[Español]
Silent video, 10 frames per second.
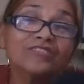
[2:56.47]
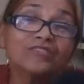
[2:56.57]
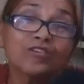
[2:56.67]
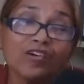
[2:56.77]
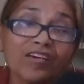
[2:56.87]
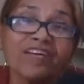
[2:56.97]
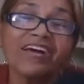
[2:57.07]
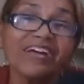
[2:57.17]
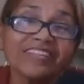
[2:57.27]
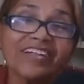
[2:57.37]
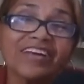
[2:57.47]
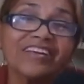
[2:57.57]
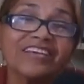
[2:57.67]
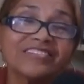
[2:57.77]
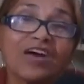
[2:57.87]
son los que van a estar en
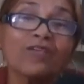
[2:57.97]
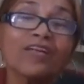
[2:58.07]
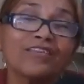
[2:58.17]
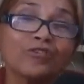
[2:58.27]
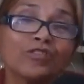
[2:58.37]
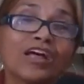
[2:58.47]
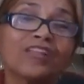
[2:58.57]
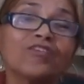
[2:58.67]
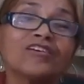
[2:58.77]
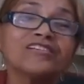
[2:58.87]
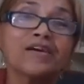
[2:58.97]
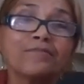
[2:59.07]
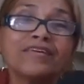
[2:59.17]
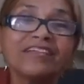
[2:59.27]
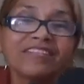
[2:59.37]
esta aula disfrutando ese
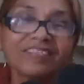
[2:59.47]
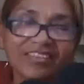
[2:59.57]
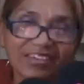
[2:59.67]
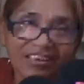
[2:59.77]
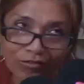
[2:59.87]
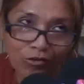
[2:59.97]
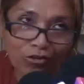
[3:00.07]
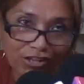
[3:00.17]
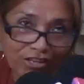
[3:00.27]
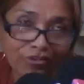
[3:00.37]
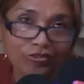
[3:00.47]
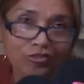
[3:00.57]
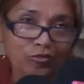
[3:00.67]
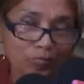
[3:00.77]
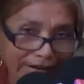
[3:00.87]
ambiente no digno,
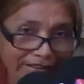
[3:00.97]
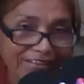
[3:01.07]
súper